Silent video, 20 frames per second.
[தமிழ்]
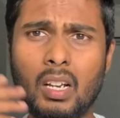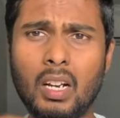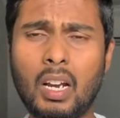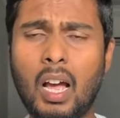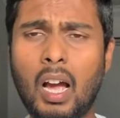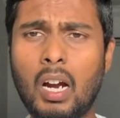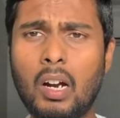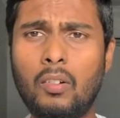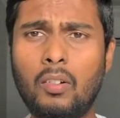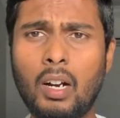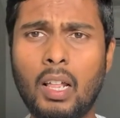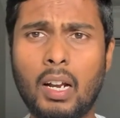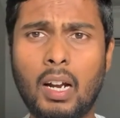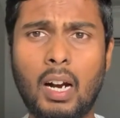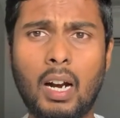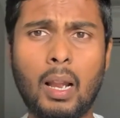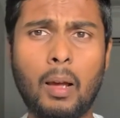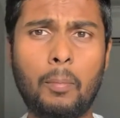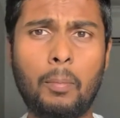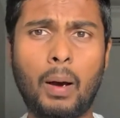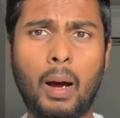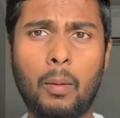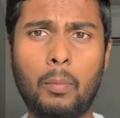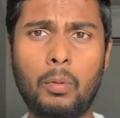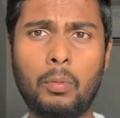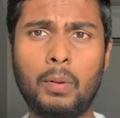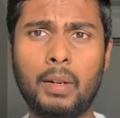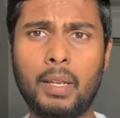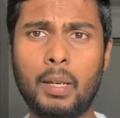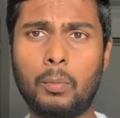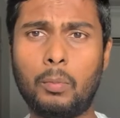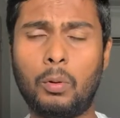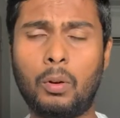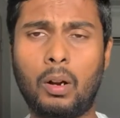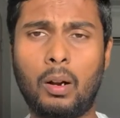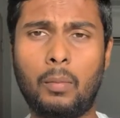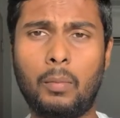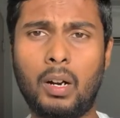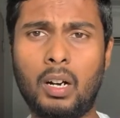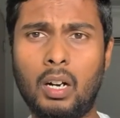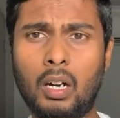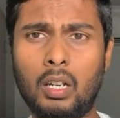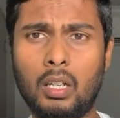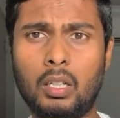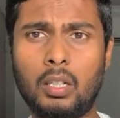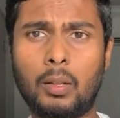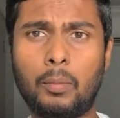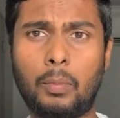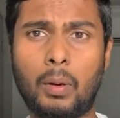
நாங்கள் இவ்வளோ நாளாக பாம்பு பிடிக்க போகிறோம் எங்களுக்கு இந்த